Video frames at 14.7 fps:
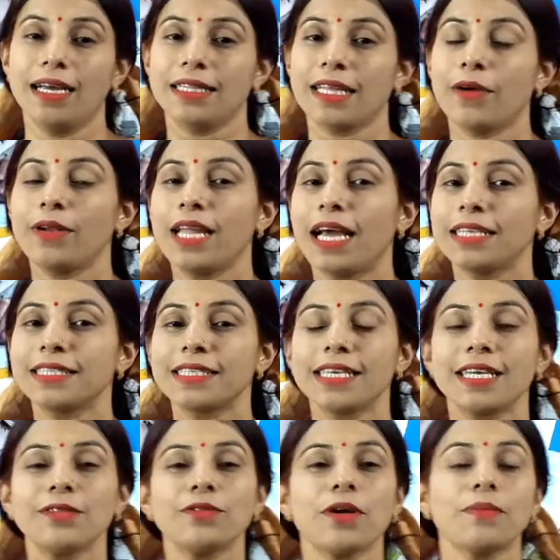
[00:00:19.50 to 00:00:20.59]
তাহলে আজকে
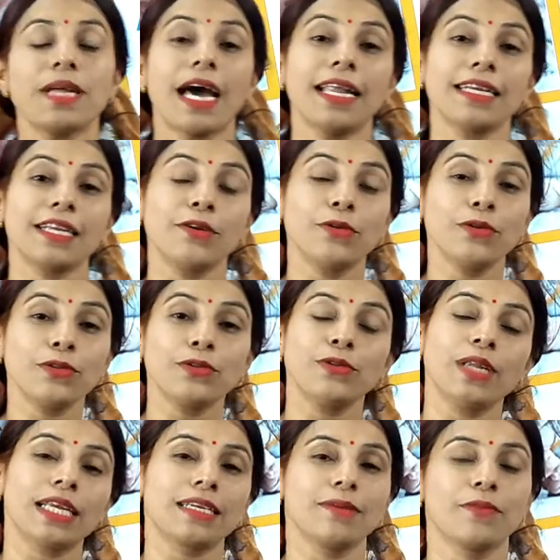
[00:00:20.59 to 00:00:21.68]
কিন্তু আমরা আরেকটা নতুন
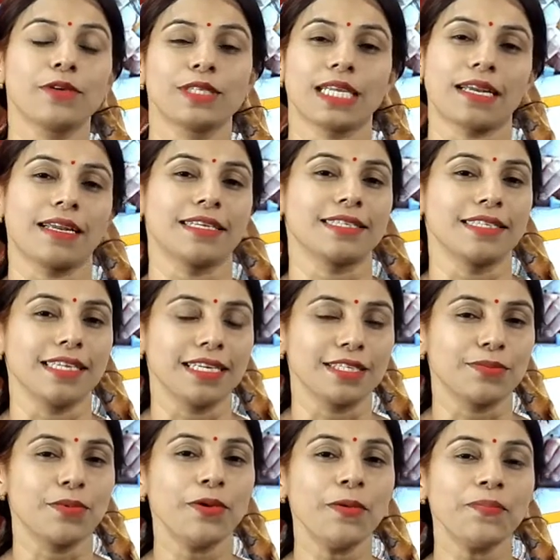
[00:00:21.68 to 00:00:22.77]
একটা মজার ক্লাস নিয়ে
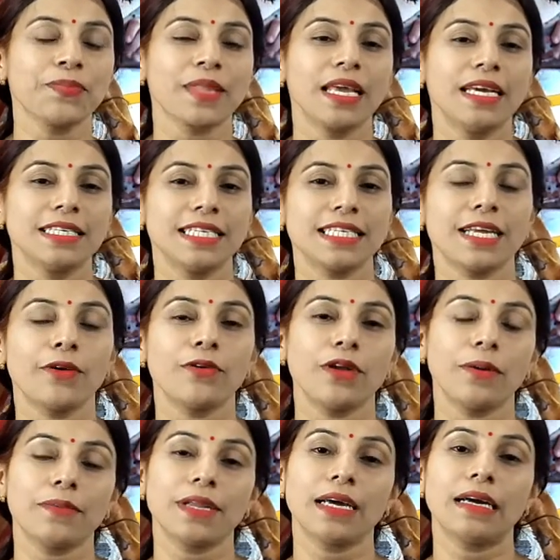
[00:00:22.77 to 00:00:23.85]
আসব সেটা হলো
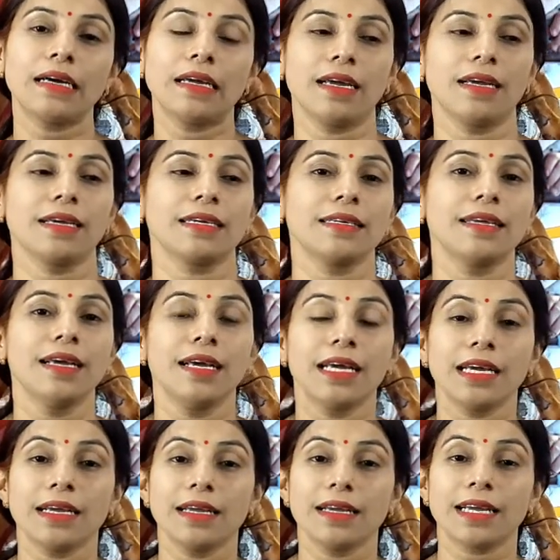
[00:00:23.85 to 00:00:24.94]
আমরা
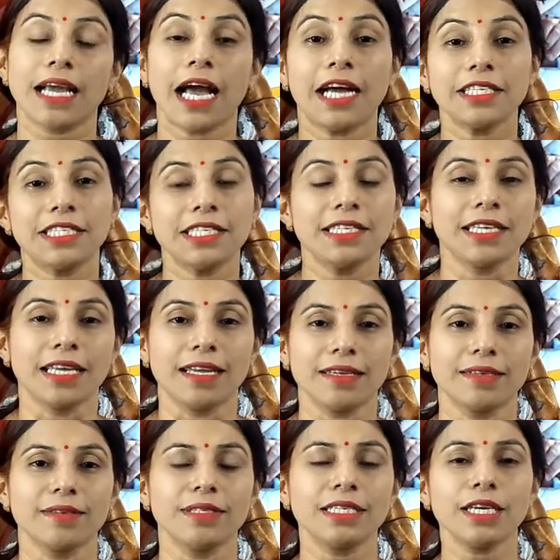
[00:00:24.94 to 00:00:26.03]
কাজ নিয়ে
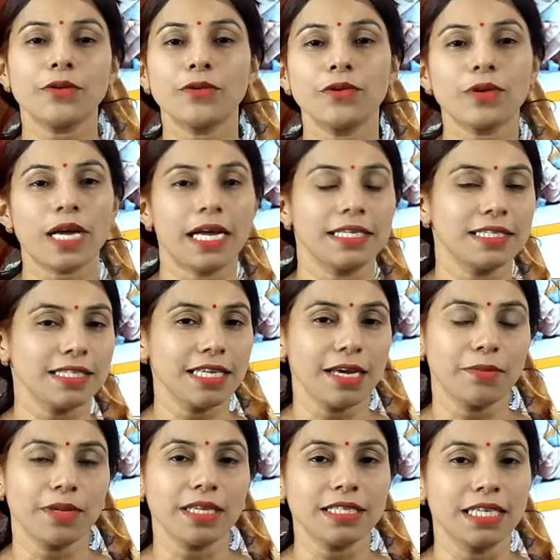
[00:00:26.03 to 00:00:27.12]
যে কোনো কাজ নিয়ে
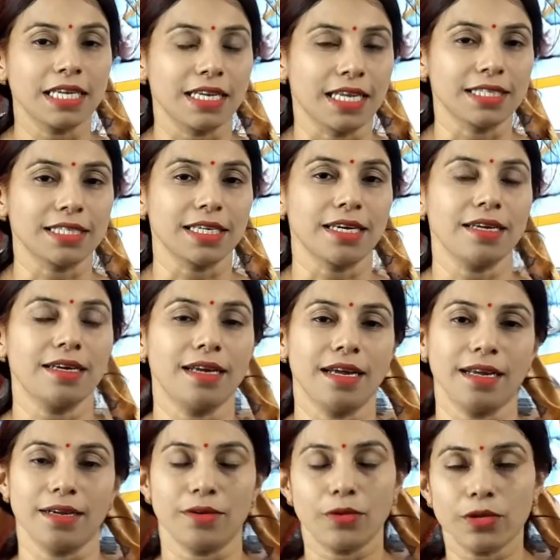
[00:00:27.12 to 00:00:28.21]
আমরা সেই ক্লাসটা
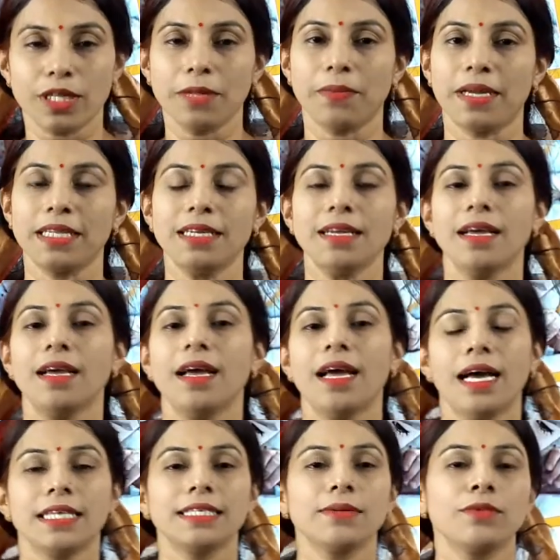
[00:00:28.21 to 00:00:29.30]
করতে পারি
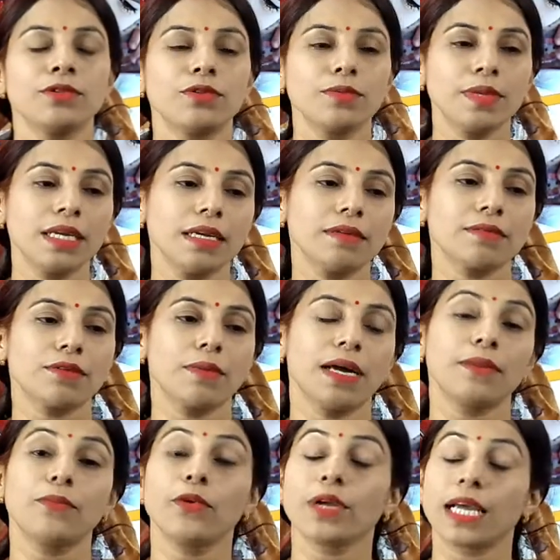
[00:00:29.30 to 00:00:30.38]
যেমন তুমি তোমার
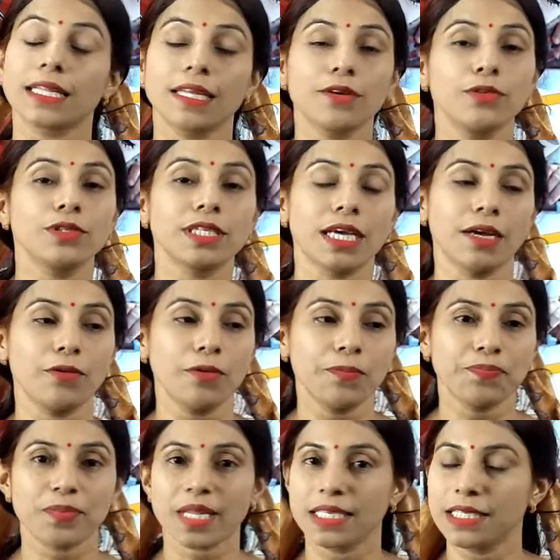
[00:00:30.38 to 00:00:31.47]
বই খাতা গুছাও
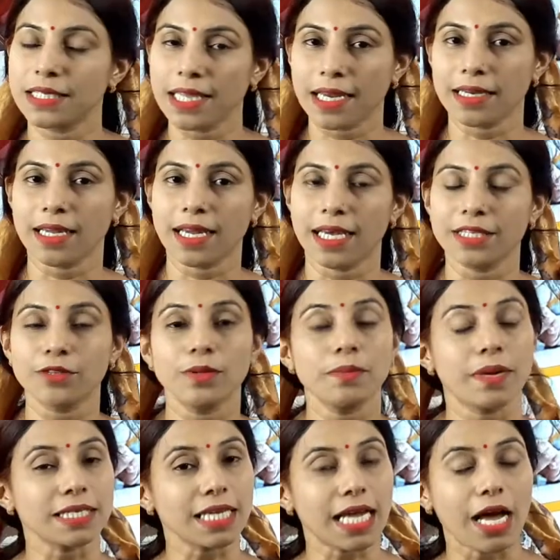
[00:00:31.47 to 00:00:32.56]
সেটা একটা কাজ তুমি
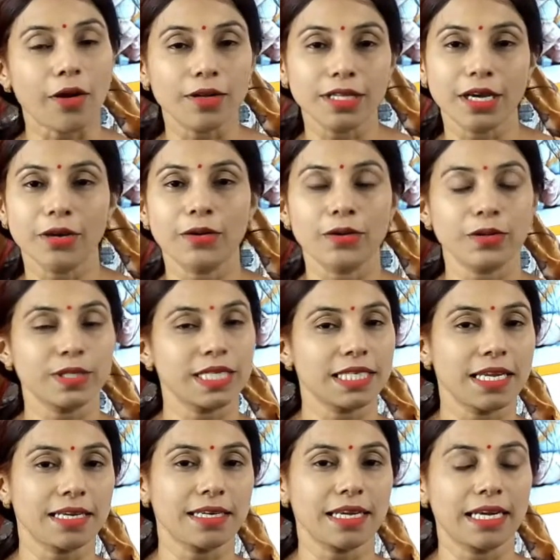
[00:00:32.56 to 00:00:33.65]
বাসায় খাওয়া দাওয়া করো সেটা
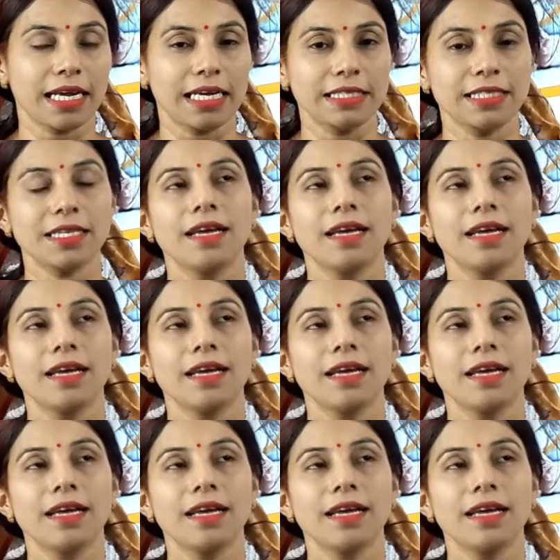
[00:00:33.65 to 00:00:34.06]
একটা কাজ